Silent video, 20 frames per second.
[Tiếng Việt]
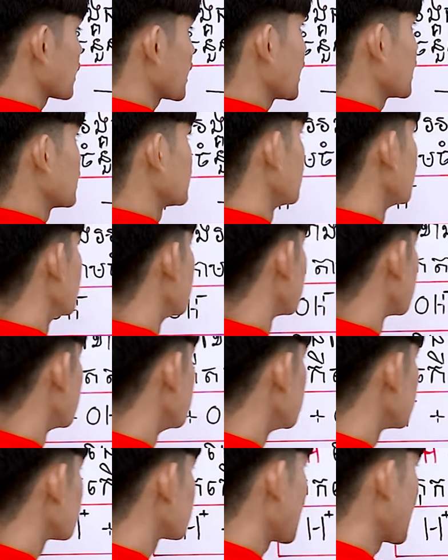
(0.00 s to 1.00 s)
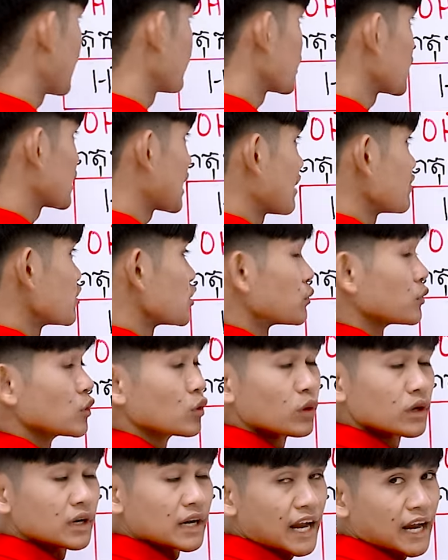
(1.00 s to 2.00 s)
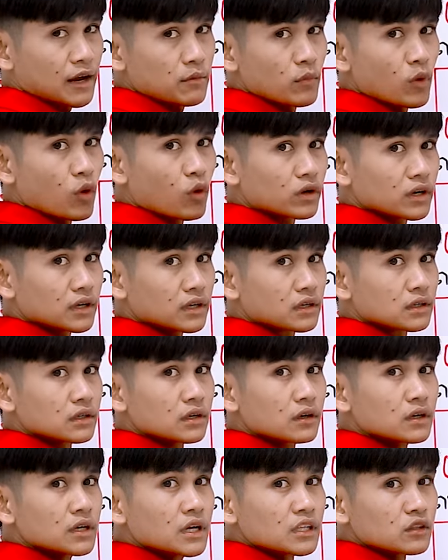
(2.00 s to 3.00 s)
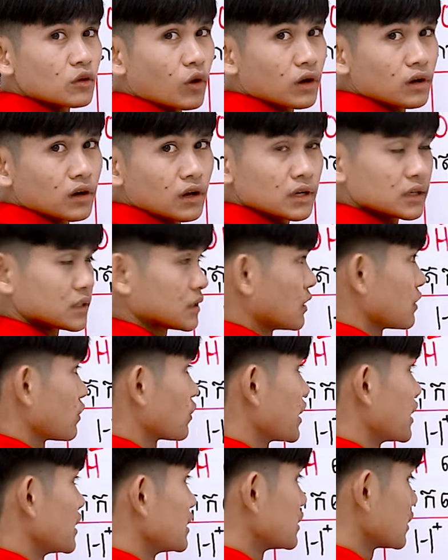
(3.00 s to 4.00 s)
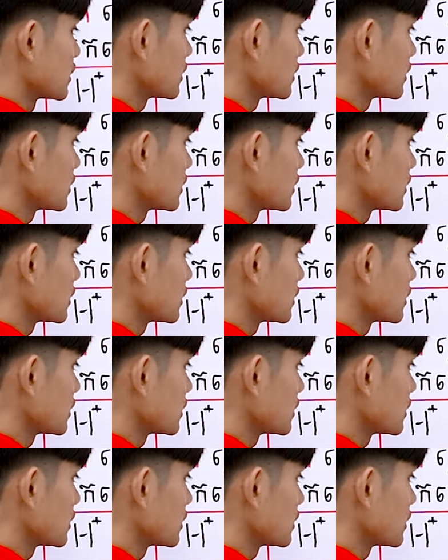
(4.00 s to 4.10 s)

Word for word: cạt cứ dương tham từ tam chấm nuốn ha bộ tỏ nó về